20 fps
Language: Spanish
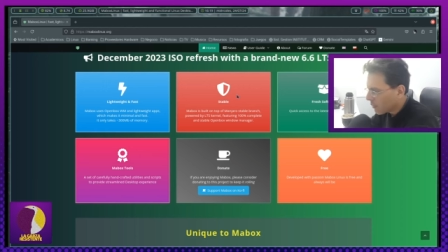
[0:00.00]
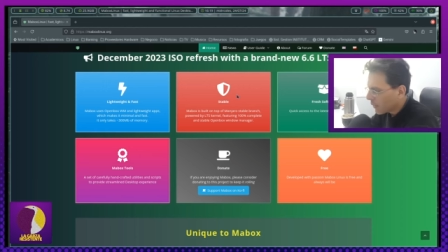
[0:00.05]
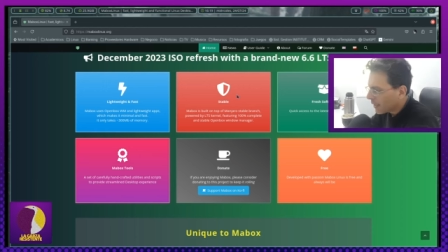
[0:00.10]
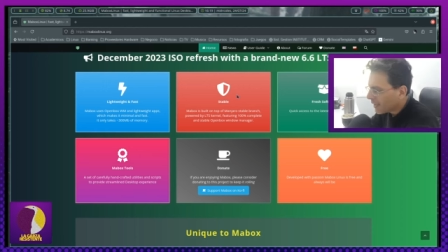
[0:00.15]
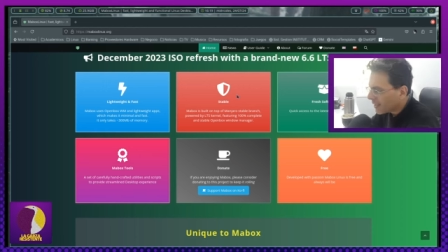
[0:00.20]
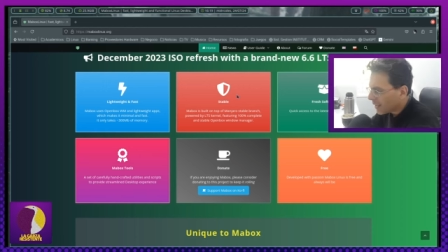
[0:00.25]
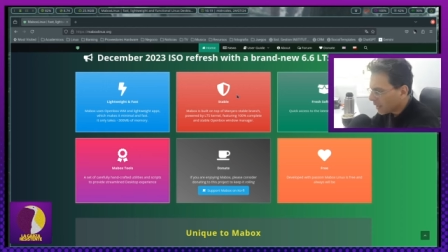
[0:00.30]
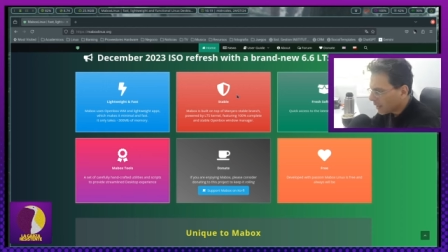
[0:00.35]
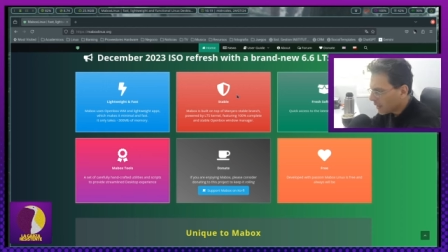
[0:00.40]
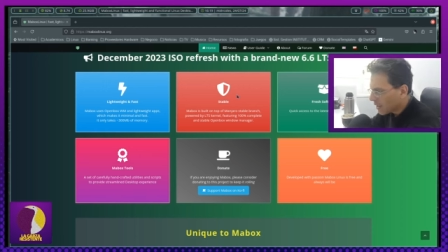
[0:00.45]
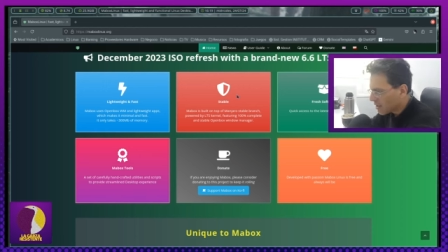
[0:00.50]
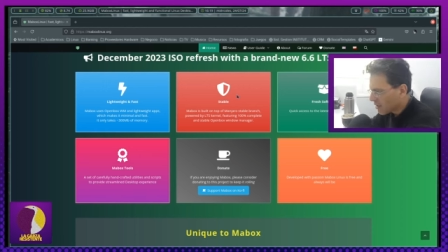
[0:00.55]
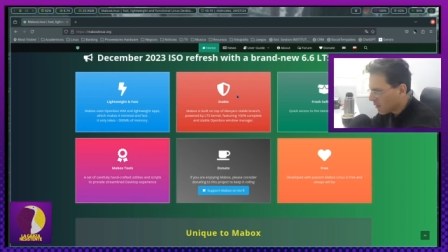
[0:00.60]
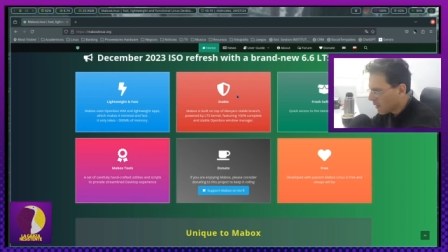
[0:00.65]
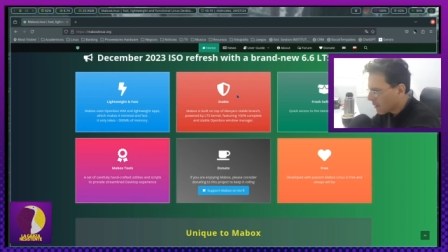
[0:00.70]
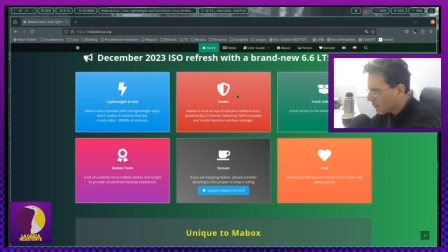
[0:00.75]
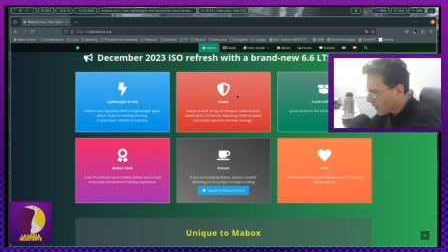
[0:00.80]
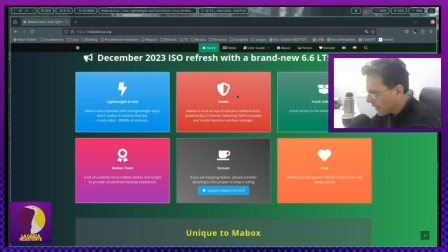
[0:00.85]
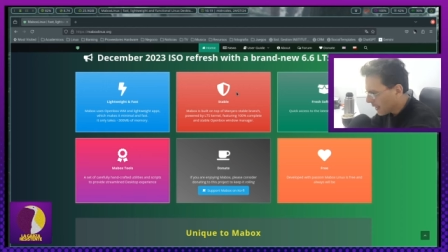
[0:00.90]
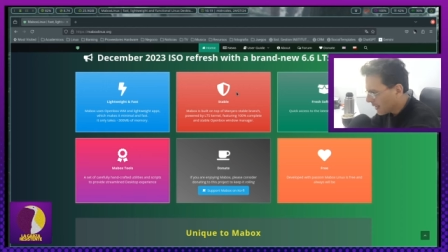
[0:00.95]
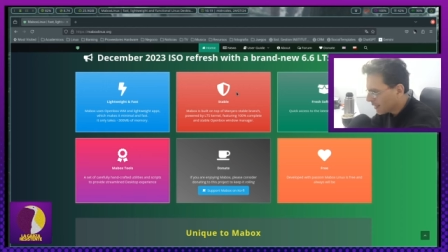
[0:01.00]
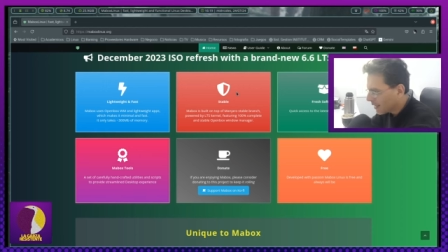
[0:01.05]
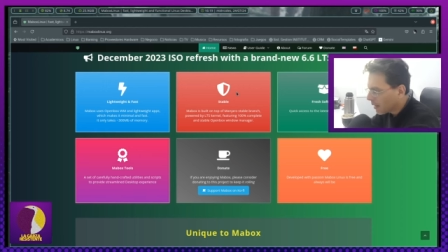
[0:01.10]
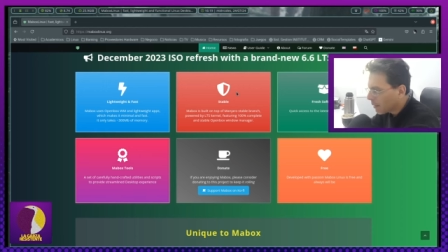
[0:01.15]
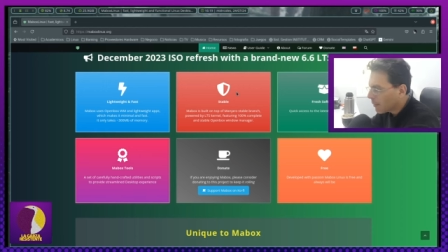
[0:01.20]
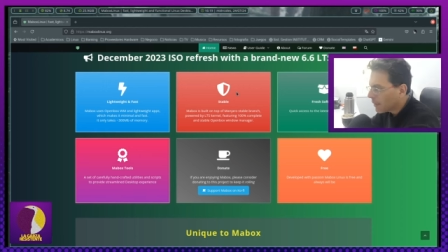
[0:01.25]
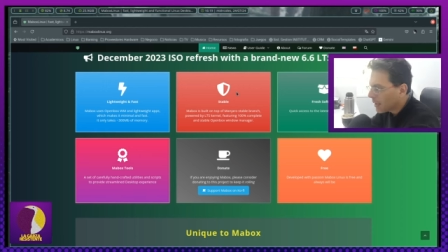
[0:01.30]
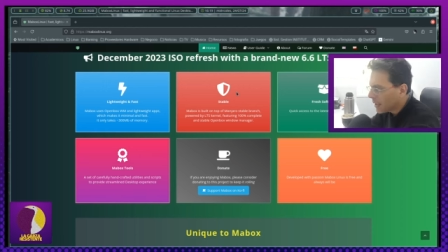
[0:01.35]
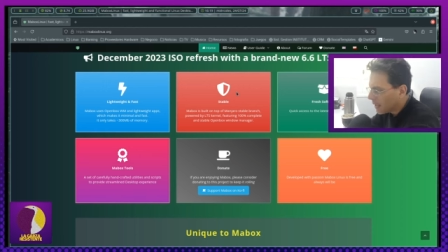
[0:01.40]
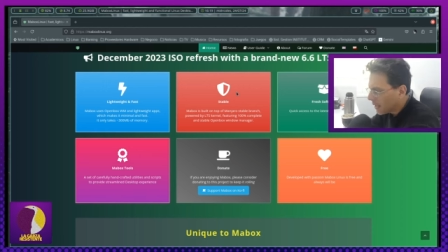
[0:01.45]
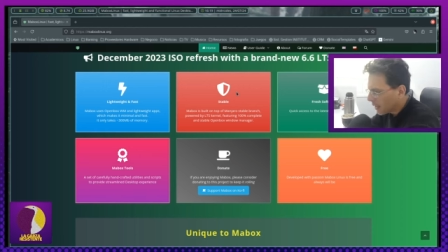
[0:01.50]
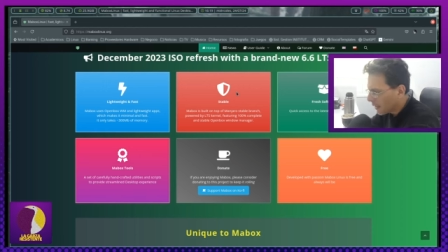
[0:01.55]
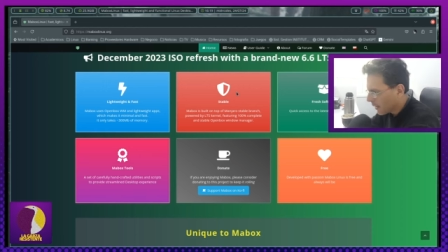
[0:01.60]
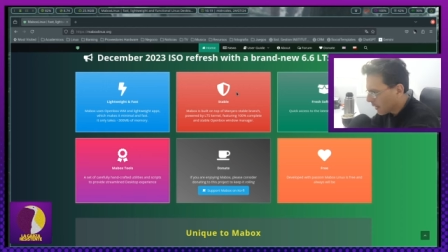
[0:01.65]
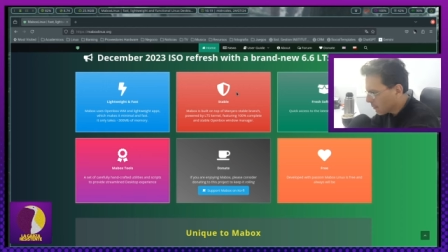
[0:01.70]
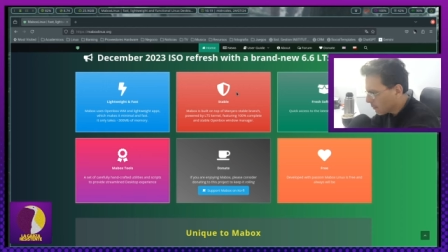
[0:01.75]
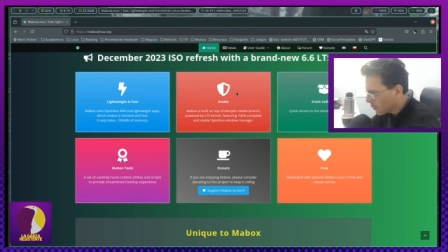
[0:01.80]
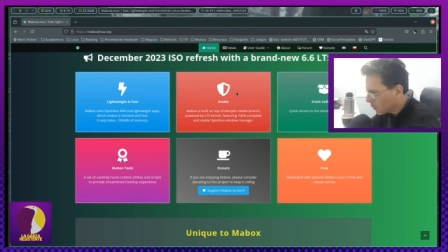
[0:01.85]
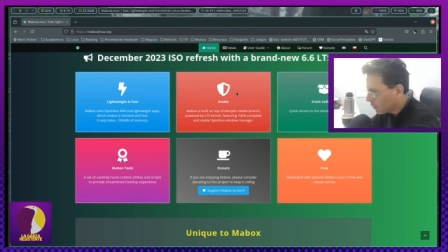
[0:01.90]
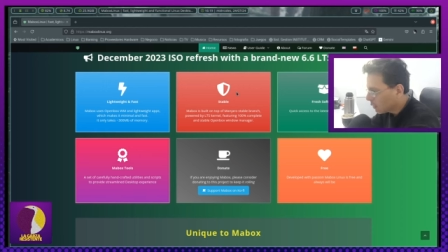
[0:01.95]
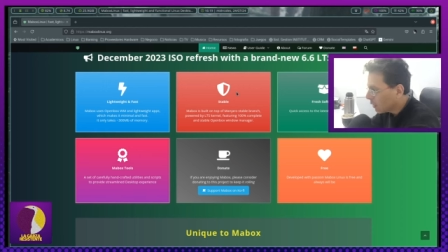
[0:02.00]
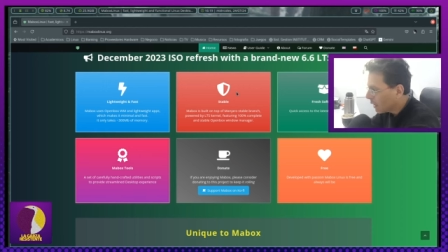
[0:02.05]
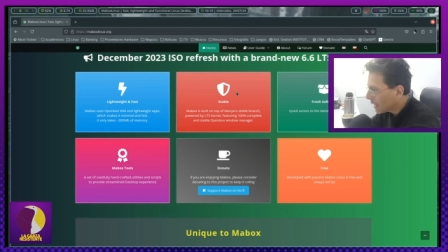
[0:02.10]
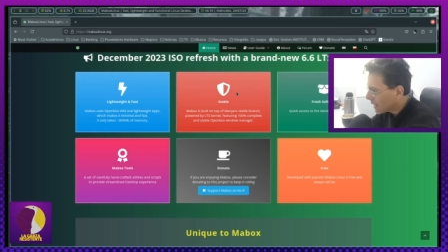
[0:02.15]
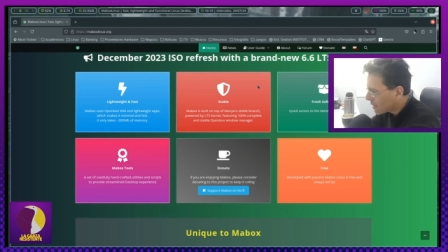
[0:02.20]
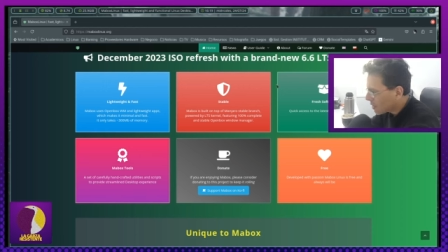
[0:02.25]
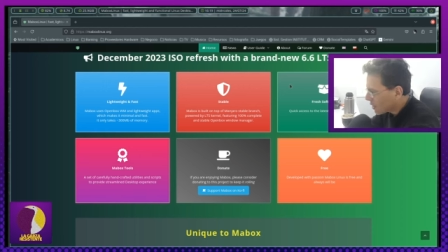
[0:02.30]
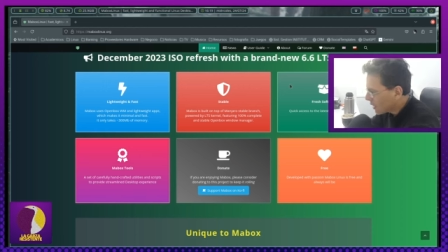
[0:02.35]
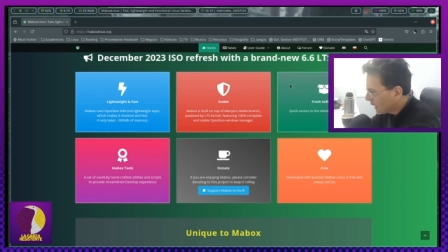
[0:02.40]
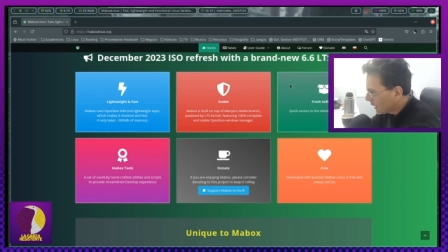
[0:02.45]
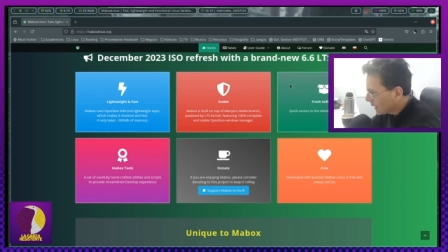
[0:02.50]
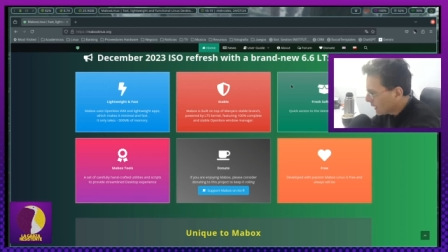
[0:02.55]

o intenta llevar más estabilidad al mundo Arch.